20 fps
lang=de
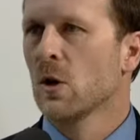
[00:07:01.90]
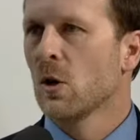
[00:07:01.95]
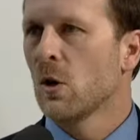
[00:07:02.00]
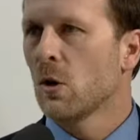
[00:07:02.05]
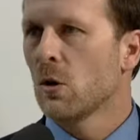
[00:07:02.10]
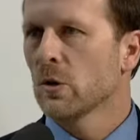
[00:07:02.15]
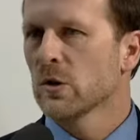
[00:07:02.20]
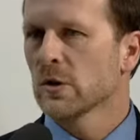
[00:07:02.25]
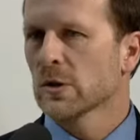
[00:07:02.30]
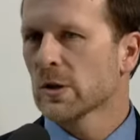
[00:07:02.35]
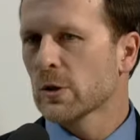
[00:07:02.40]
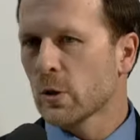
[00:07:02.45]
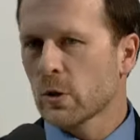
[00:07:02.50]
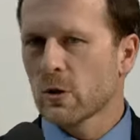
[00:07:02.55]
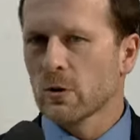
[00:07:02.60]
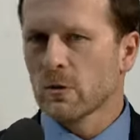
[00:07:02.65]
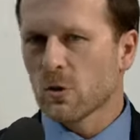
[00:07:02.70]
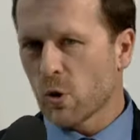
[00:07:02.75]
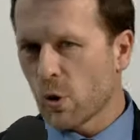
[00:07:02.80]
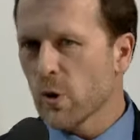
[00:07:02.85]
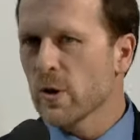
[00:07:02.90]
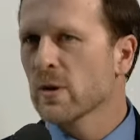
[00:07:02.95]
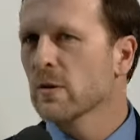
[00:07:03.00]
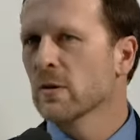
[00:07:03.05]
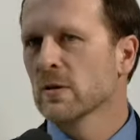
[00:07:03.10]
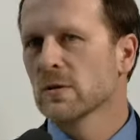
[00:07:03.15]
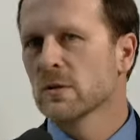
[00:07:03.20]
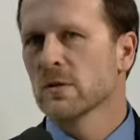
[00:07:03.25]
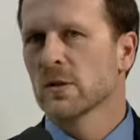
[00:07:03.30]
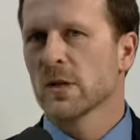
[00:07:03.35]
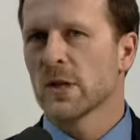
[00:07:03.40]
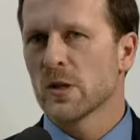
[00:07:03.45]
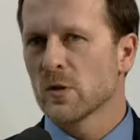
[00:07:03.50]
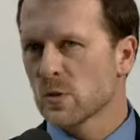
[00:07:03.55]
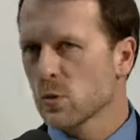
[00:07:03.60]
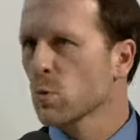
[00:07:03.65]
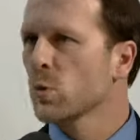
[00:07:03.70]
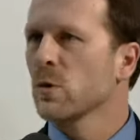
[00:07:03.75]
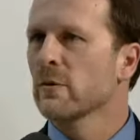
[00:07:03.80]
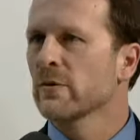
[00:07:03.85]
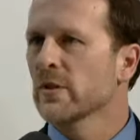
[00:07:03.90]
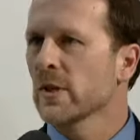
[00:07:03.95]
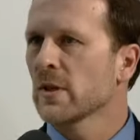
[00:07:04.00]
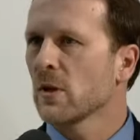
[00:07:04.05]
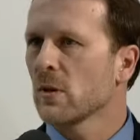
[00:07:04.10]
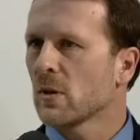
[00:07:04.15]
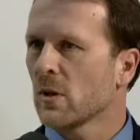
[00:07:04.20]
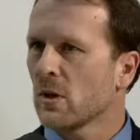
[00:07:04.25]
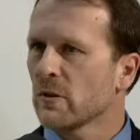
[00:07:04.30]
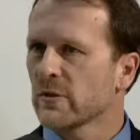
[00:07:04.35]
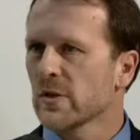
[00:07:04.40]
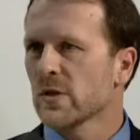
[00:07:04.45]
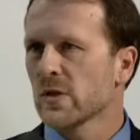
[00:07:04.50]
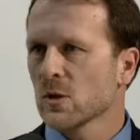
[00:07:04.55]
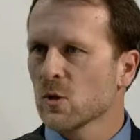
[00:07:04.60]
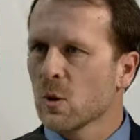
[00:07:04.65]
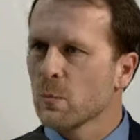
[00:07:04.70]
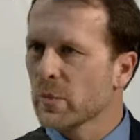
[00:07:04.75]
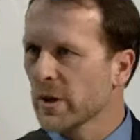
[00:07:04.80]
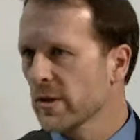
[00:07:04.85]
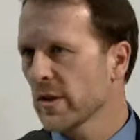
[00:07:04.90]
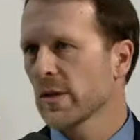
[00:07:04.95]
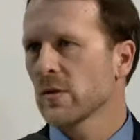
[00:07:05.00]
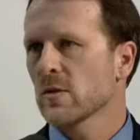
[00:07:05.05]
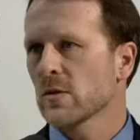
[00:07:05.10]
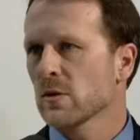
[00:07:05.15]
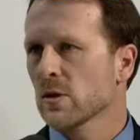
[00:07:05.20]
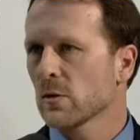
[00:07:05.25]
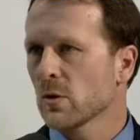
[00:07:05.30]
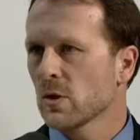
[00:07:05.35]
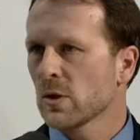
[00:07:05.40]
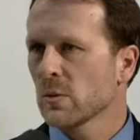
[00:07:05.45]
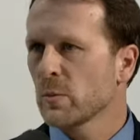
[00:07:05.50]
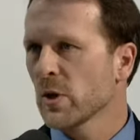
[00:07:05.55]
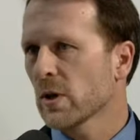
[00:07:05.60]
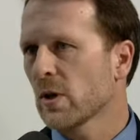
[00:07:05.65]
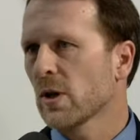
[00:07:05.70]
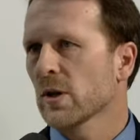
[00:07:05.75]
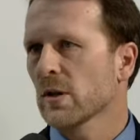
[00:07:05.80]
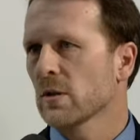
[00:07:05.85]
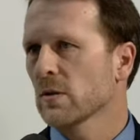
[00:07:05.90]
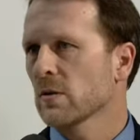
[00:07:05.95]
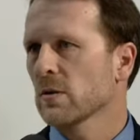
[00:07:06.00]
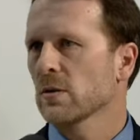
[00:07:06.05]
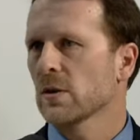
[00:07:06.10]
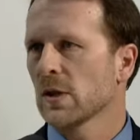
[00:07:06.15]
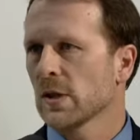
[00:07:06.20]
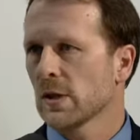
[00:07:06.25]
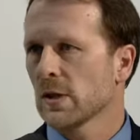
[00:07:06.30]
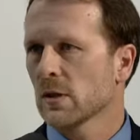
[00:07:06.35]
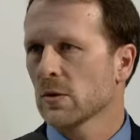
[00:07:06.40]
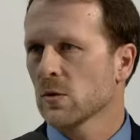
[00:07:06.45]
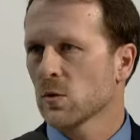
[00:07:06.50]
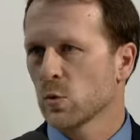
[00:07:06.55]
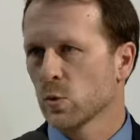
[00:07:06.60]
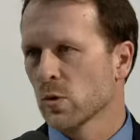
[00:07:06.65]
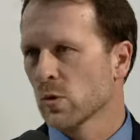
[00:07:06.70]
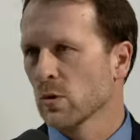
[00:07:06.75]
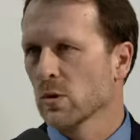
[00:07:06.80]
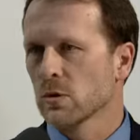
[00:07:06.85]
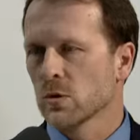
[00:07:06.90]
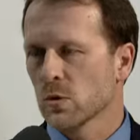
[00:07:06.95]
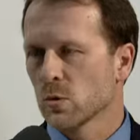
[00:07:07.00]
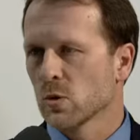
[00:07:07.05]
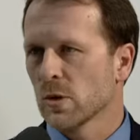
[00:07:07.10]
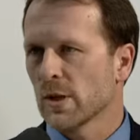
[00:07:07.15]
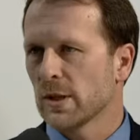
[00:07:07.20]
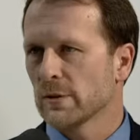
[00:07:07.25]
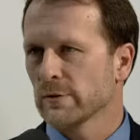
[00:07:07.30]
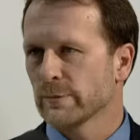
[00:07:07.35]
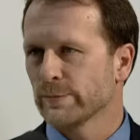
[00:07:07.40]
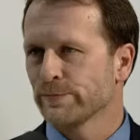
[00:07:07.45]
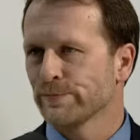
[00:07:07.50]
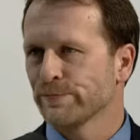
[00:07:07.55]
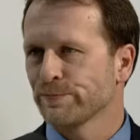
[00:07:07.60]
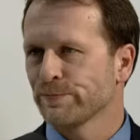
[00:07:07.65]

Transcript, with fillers: und können in Zukunft dann auch auf diese Kompetenzen natürlich beratend äh, zugreifen.